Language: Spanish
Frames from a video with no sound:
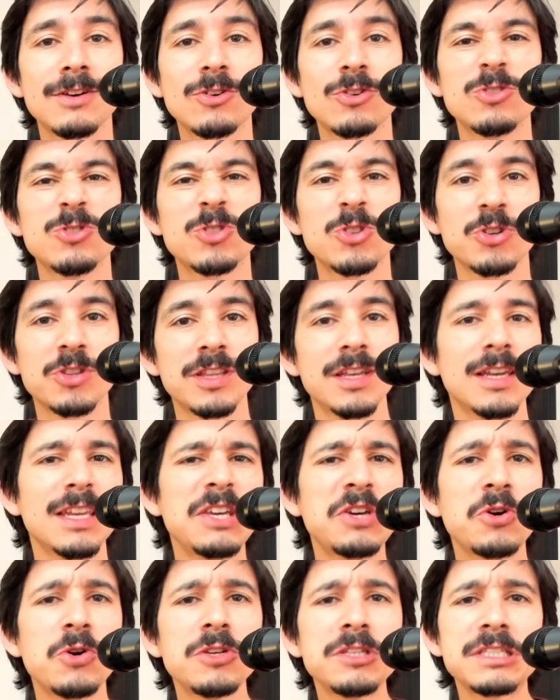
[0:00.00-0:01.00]
con
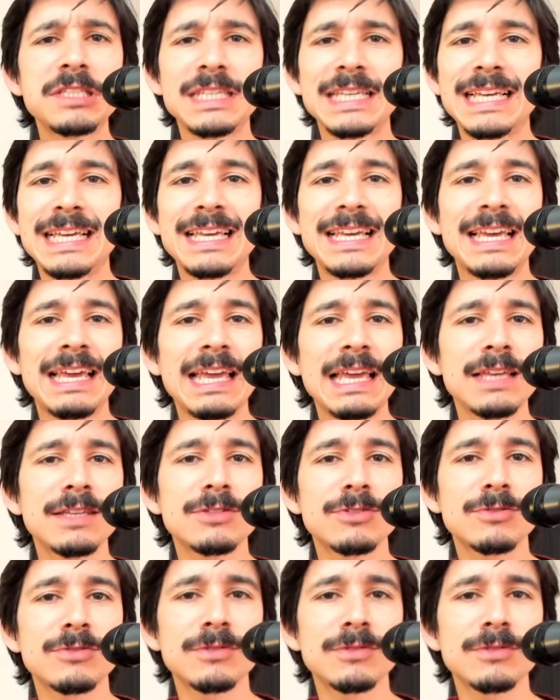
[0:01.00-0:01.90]
sostenido 11. ¿Qué es